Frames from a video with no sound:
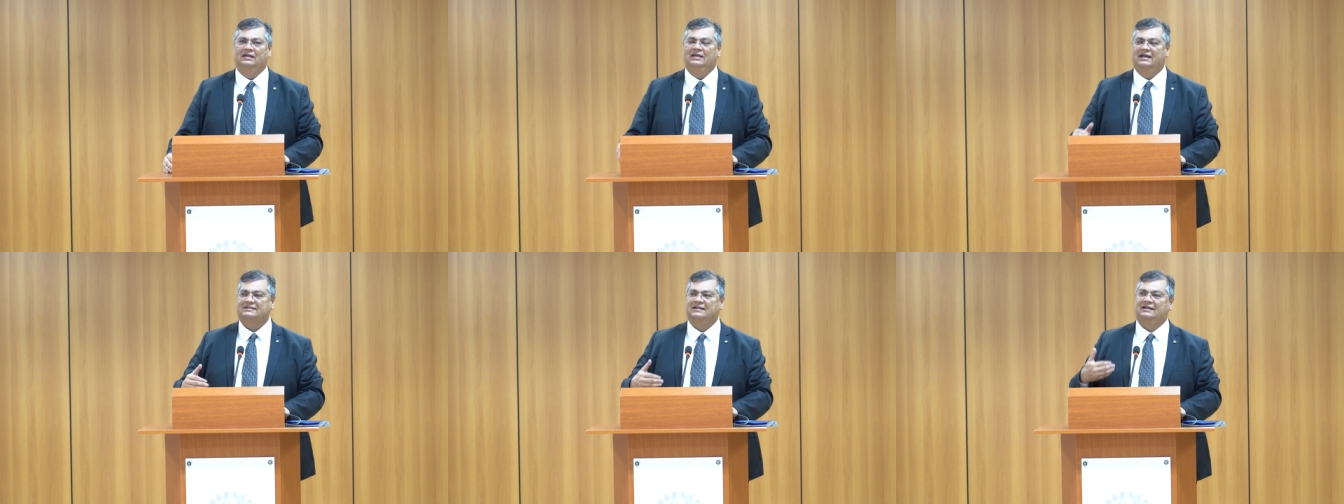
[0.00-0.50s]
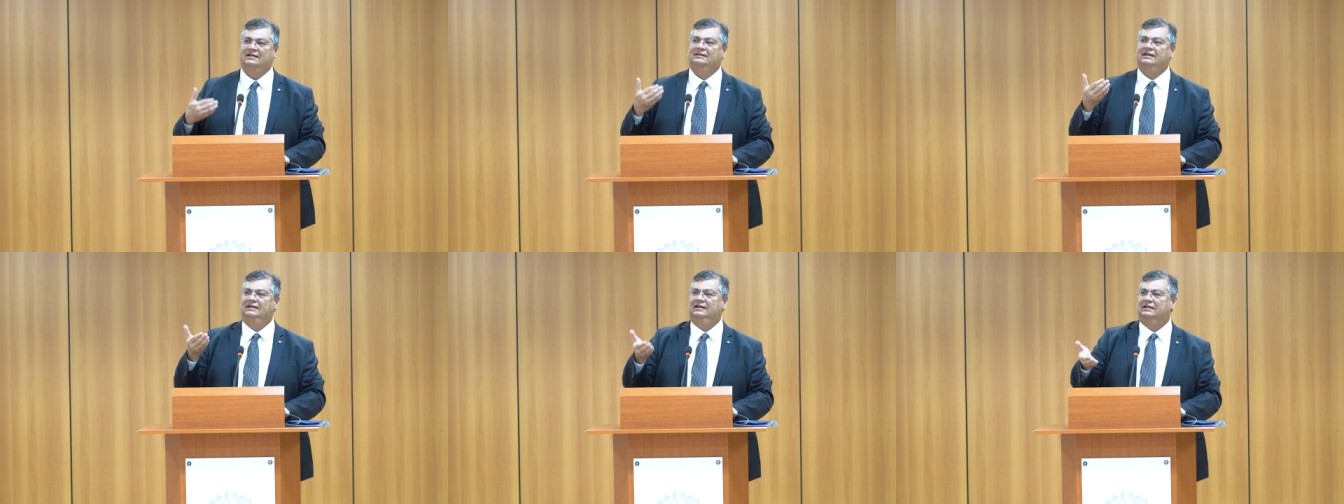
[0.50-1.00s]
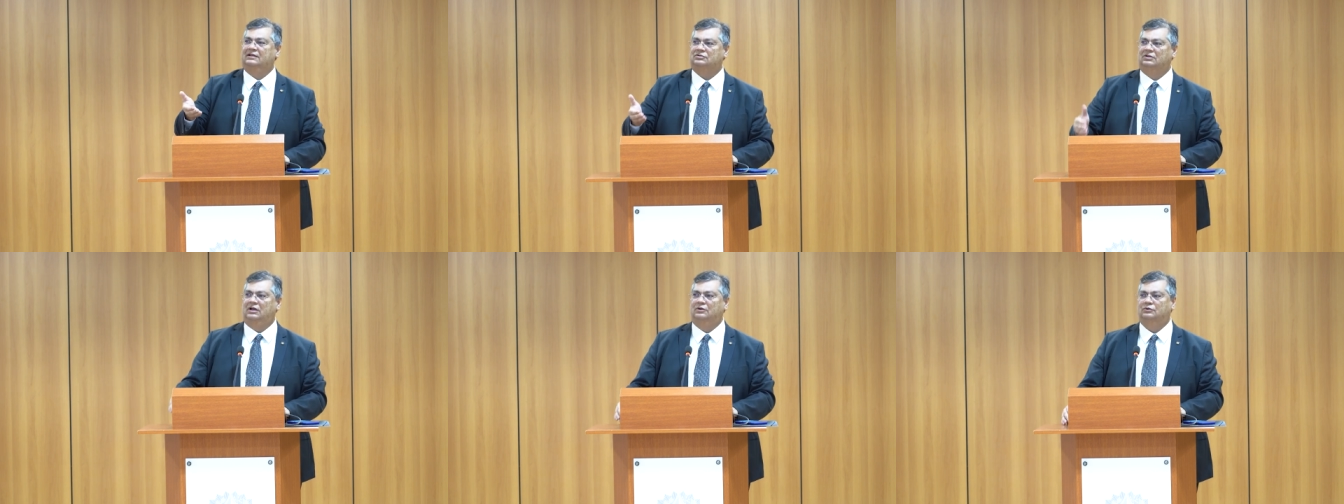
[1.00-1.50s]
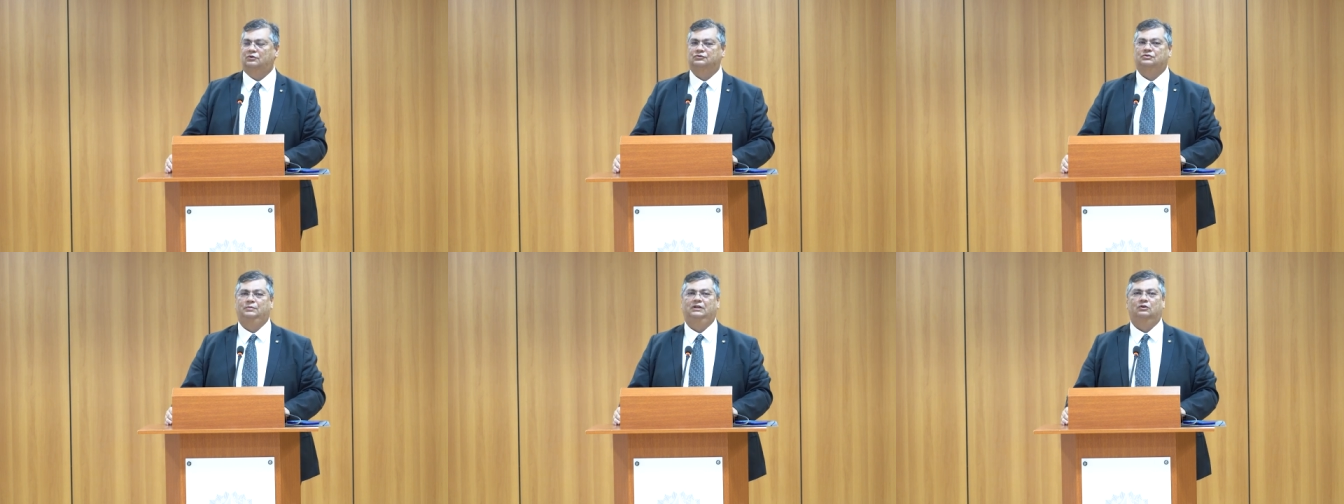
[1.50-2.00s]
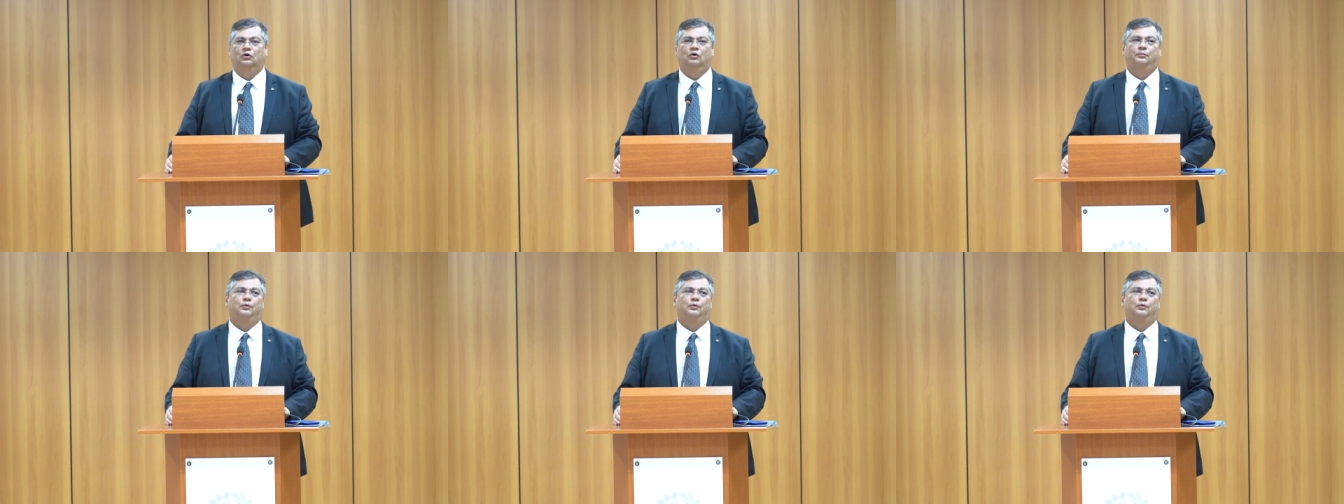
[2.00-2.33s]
e a Secretaria Nacional do Consumidor,